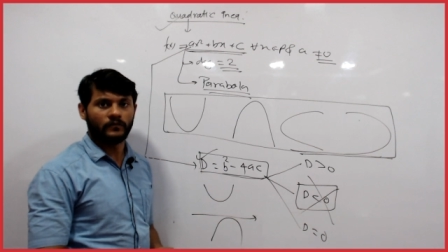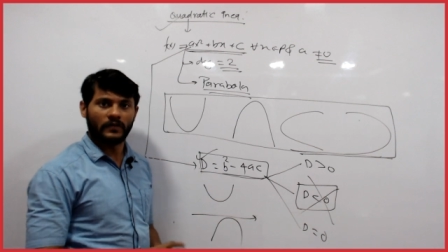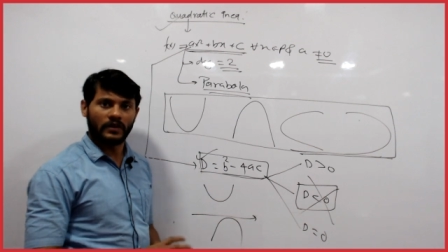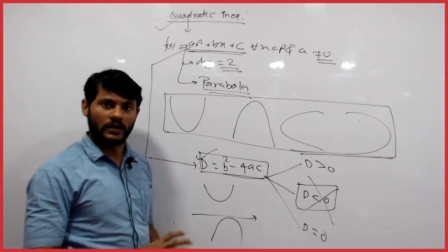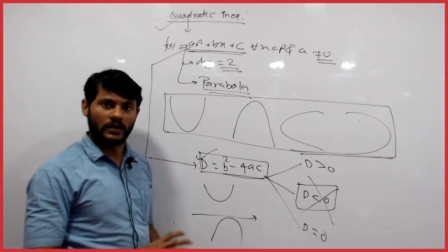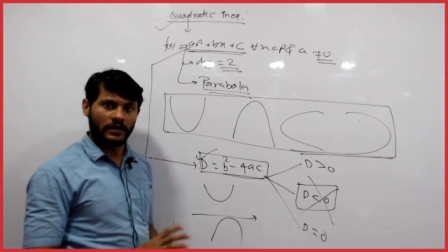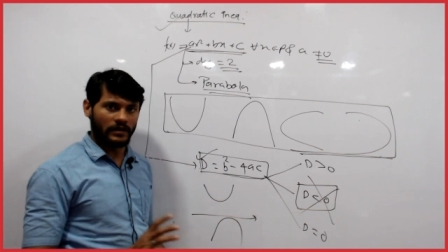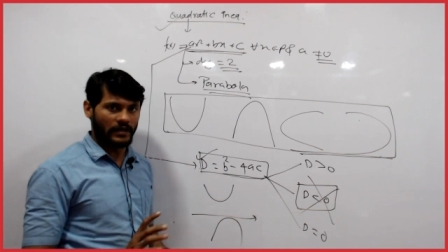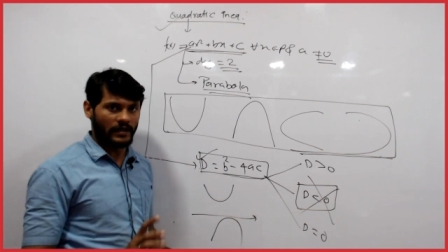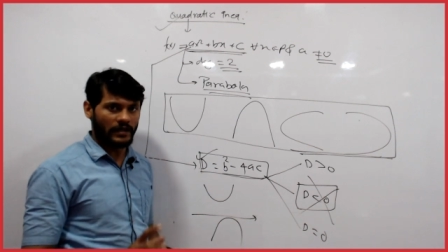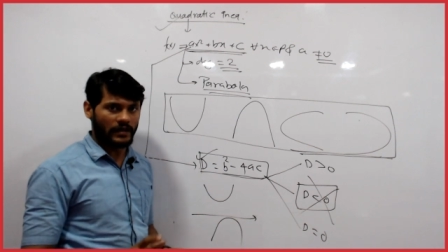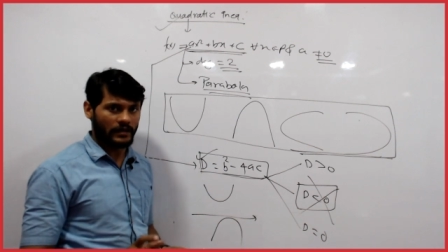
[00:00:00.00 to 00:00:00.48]

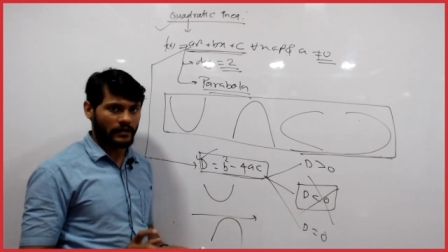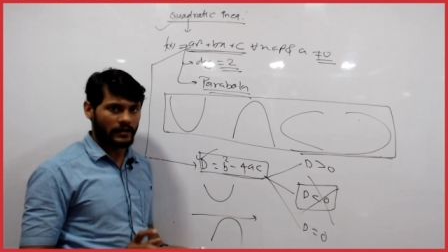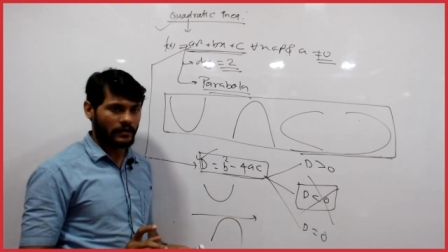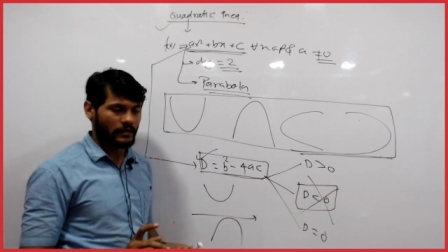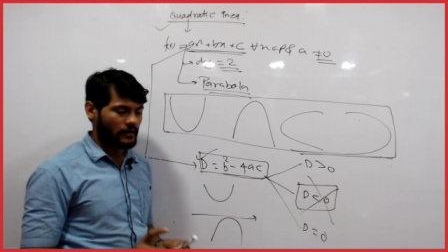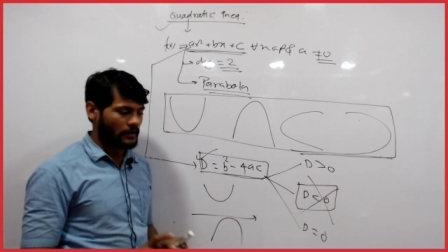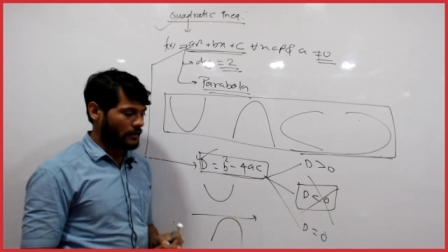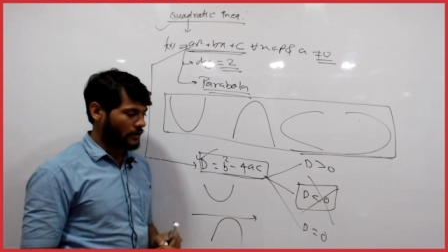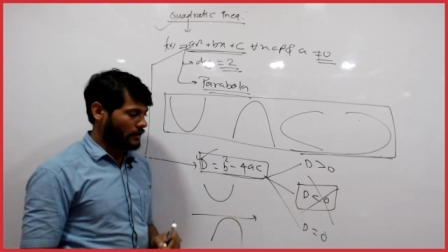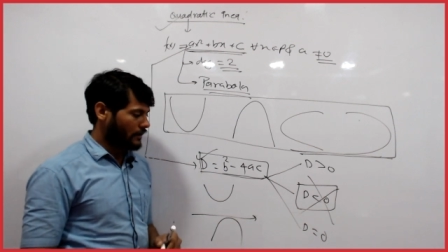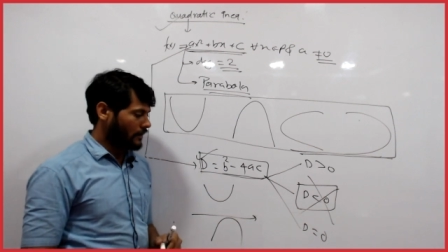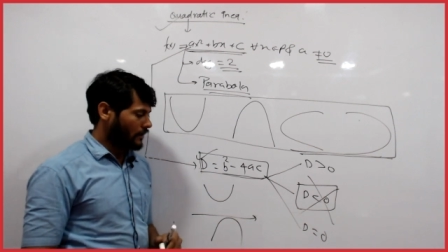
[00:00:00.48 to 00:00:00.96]
क्लियर है
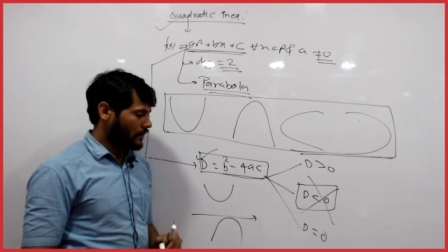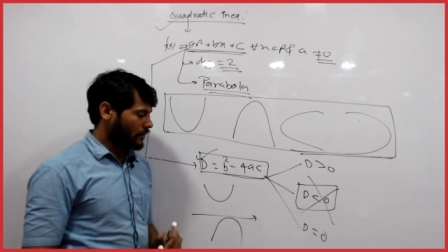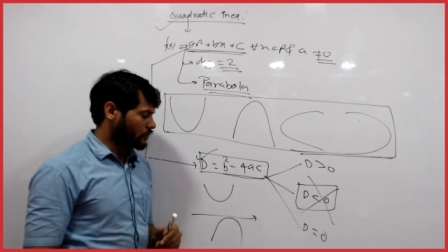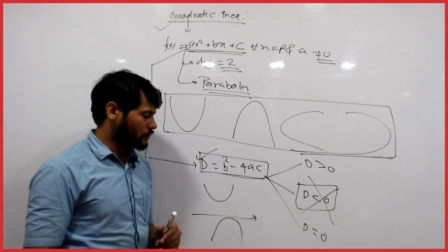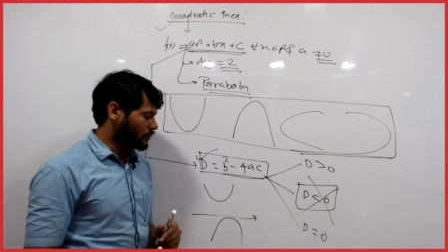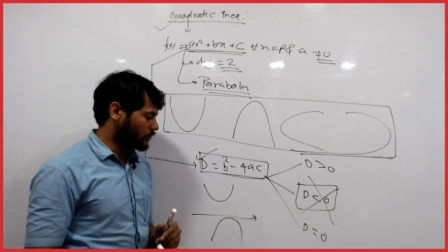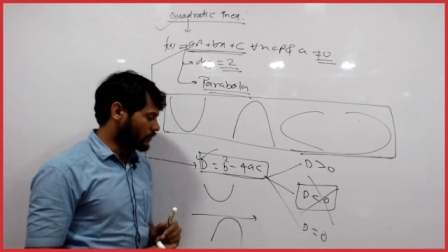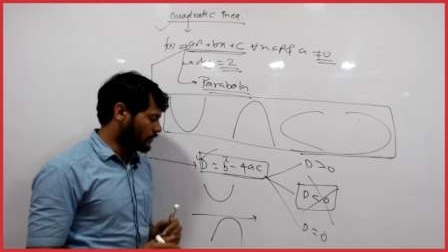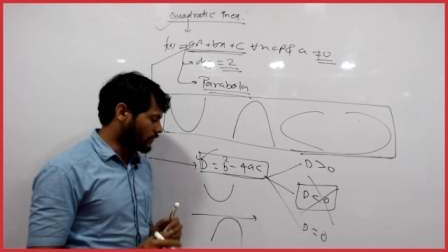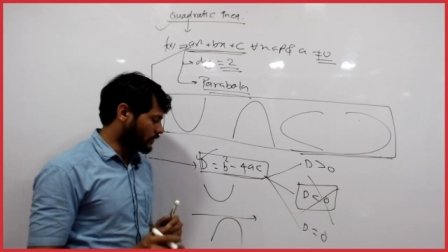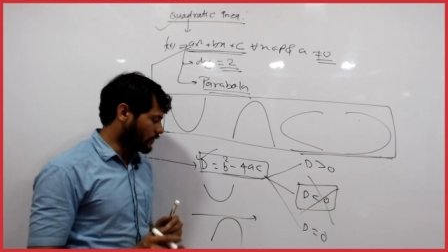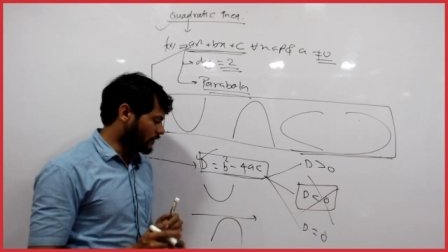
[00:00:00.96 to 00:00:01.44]
तो
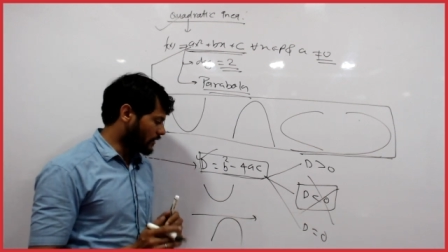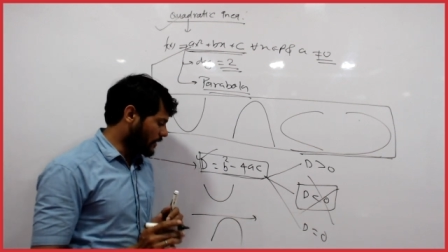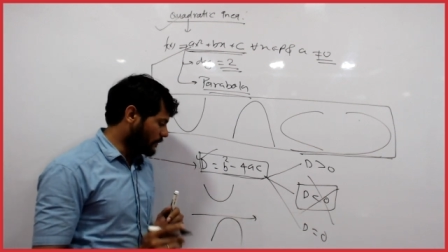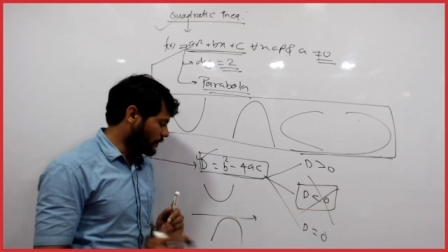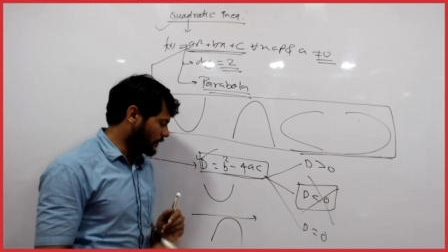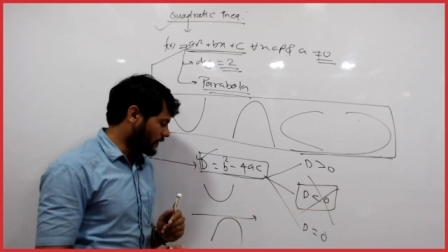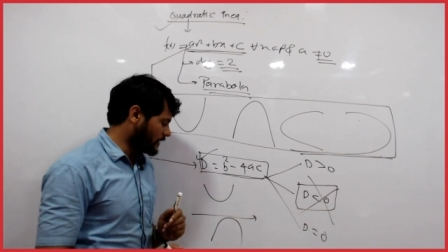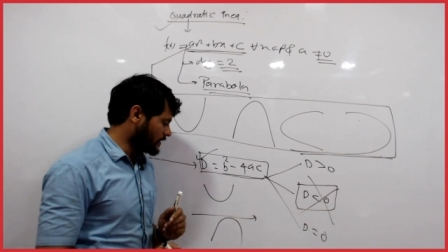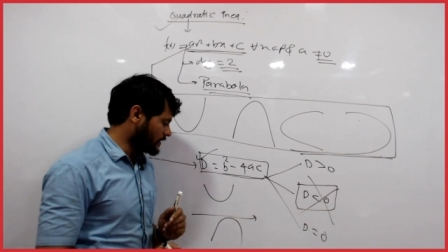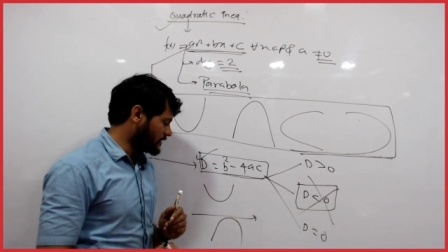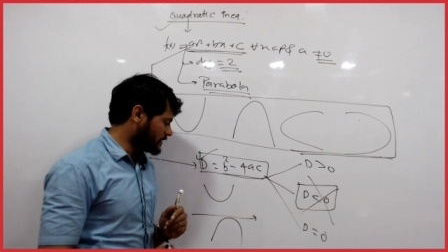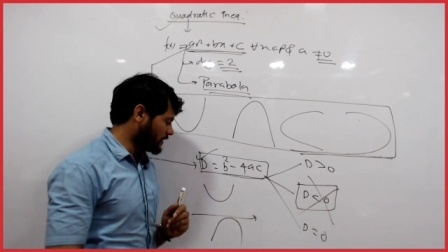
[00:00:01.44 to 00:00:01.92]
अब
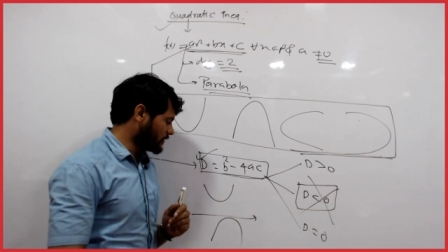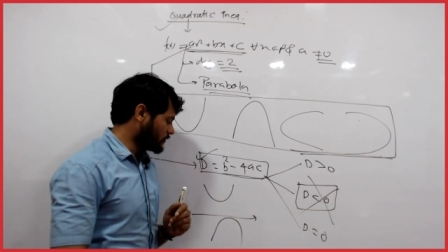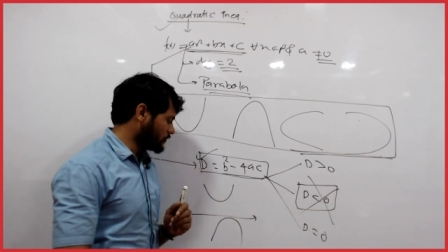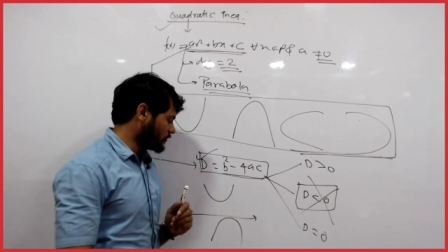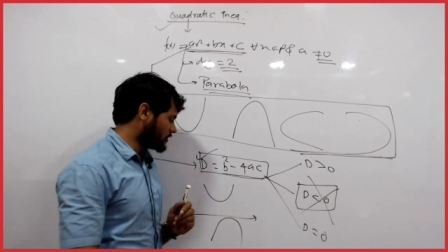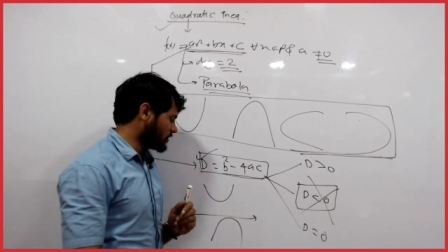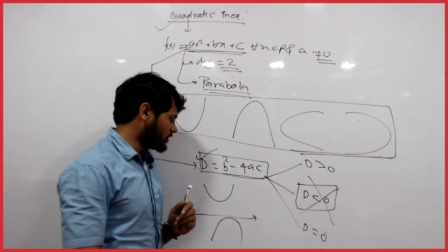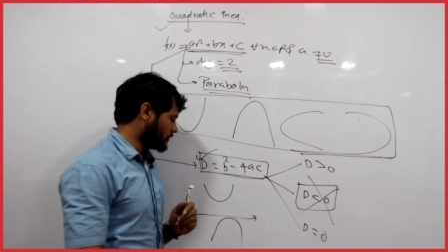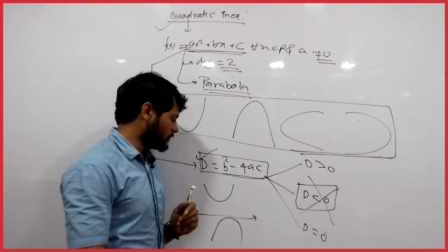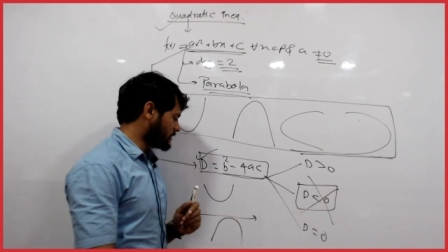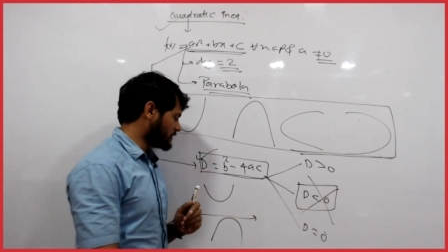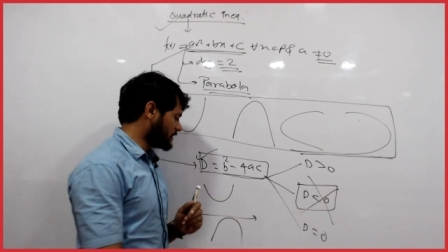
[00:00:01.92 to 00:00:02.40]
इस चीज को
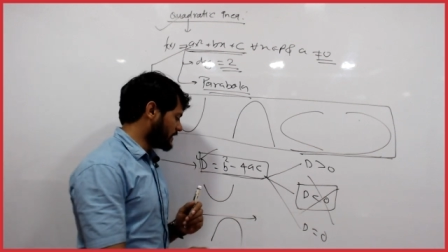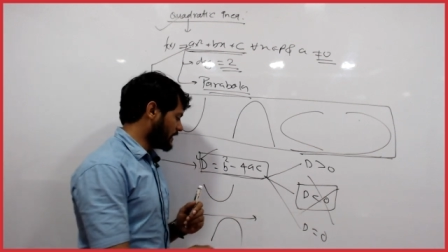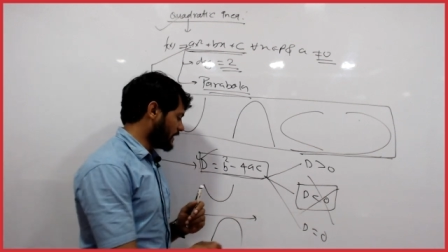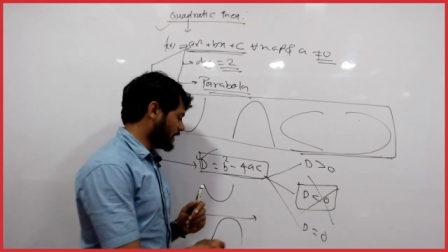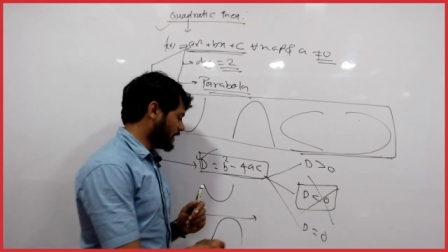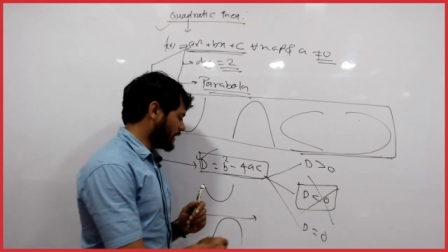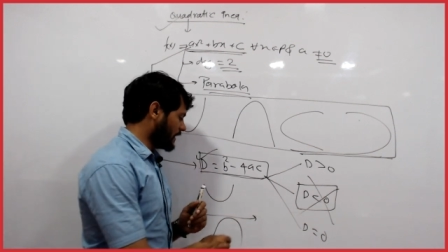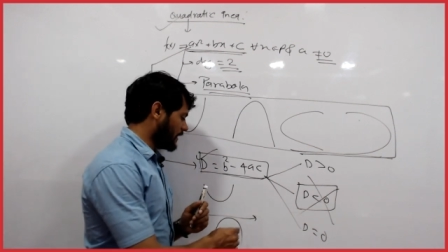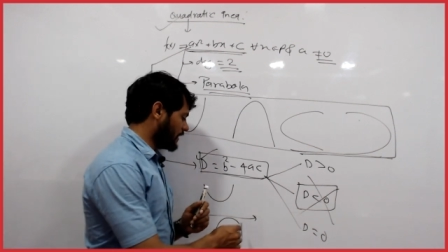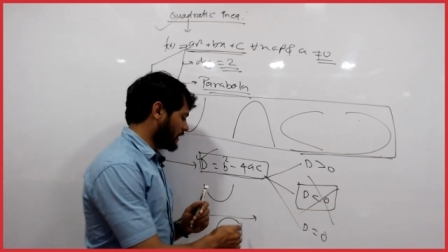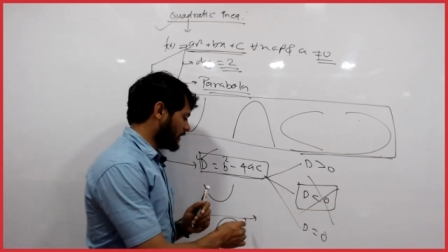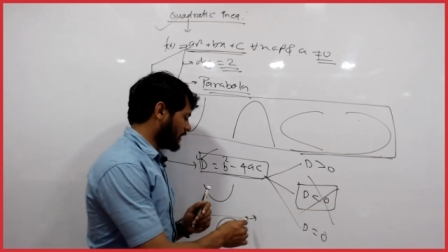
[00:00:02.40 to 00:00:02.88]
समझने के
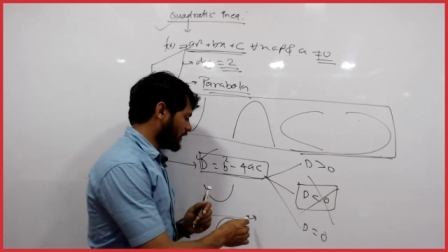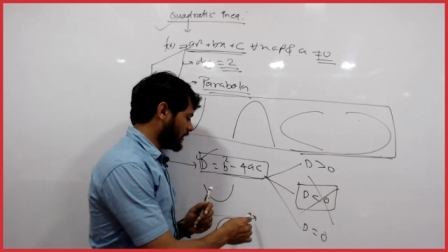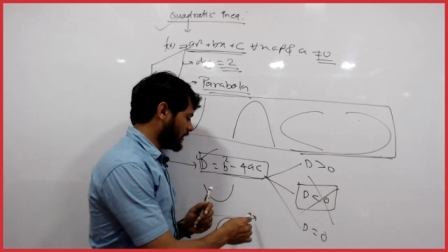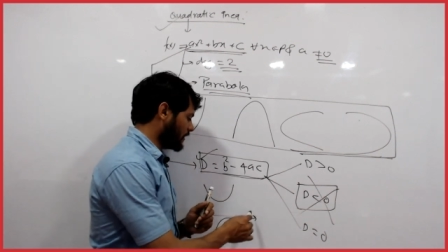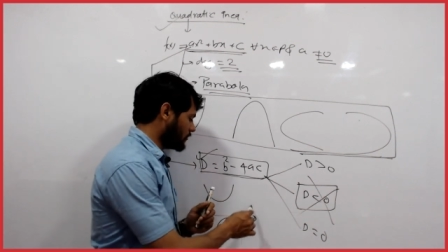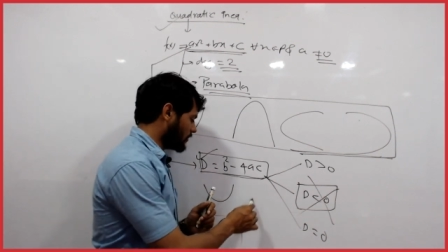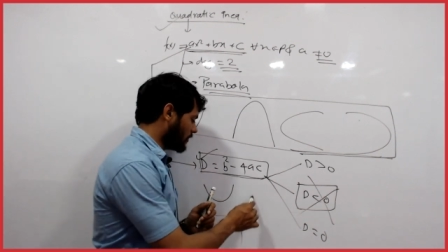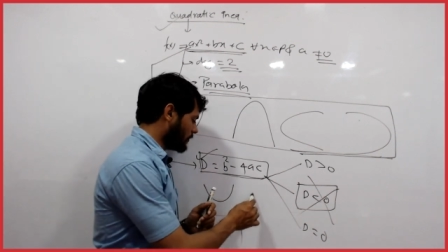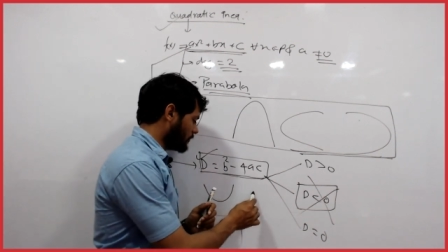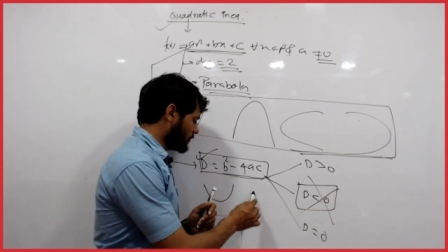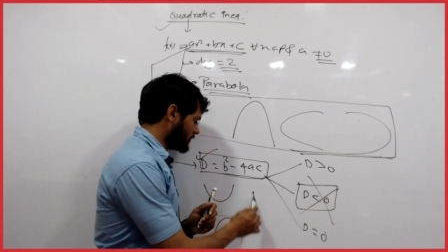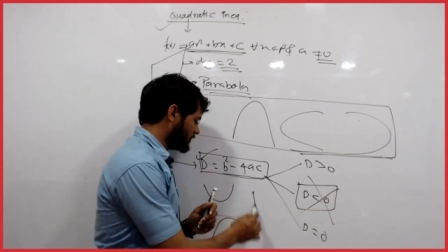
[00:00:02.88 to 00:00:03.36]
लिए तो
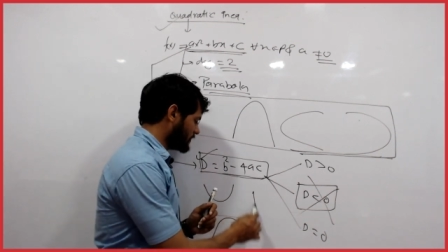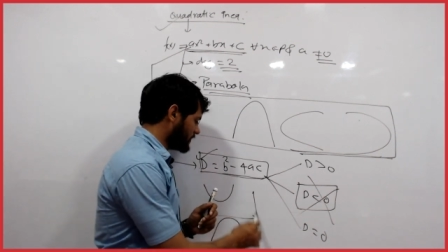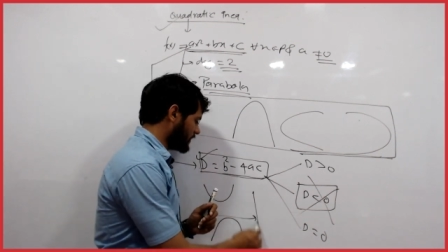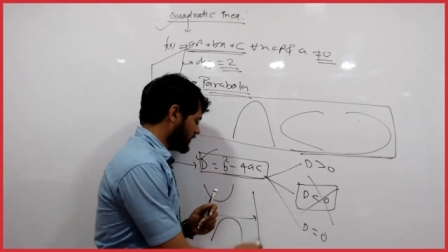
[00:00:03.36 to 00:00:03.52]
हमने सीधे